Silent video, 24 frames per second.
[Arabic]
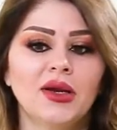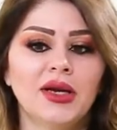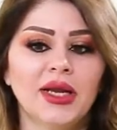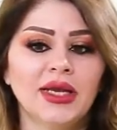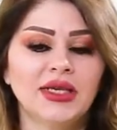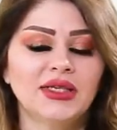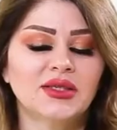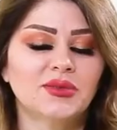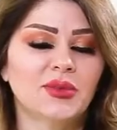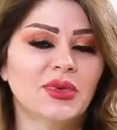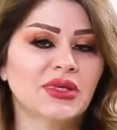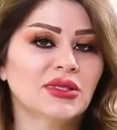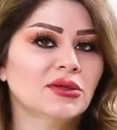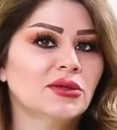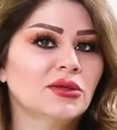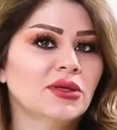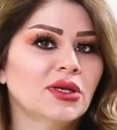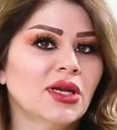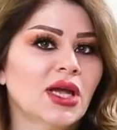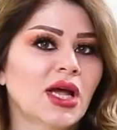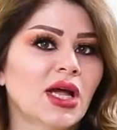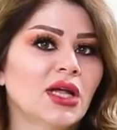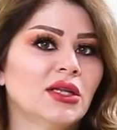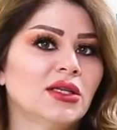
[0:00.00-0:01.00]
رئيس
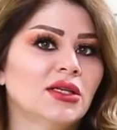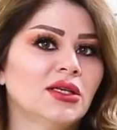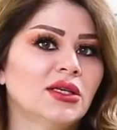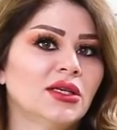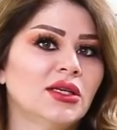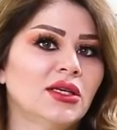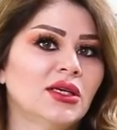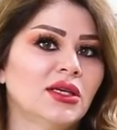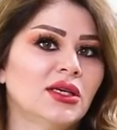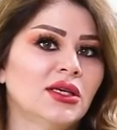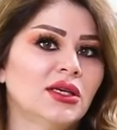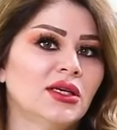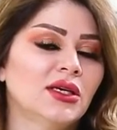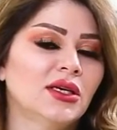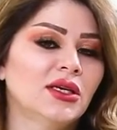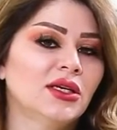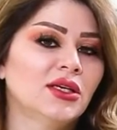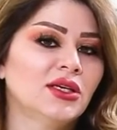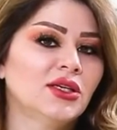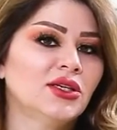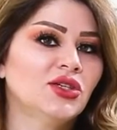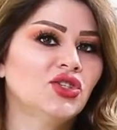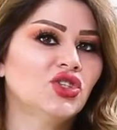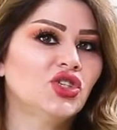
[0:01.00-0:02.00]
مصر كان
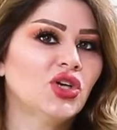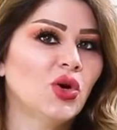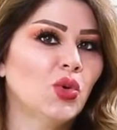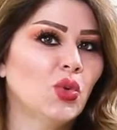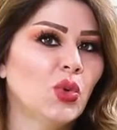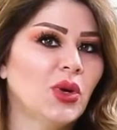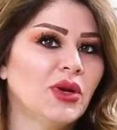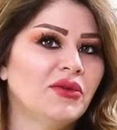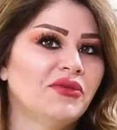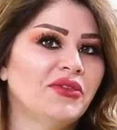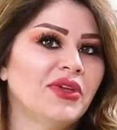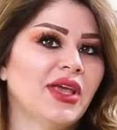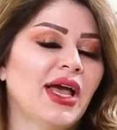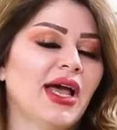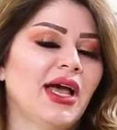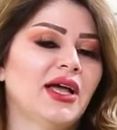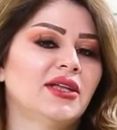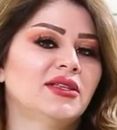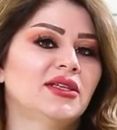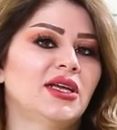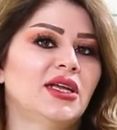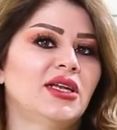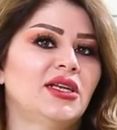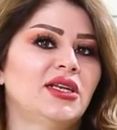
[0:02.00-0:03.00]
يتجول في
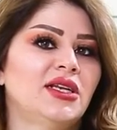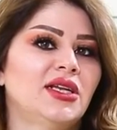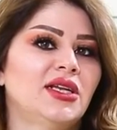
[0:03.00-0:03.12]
أحد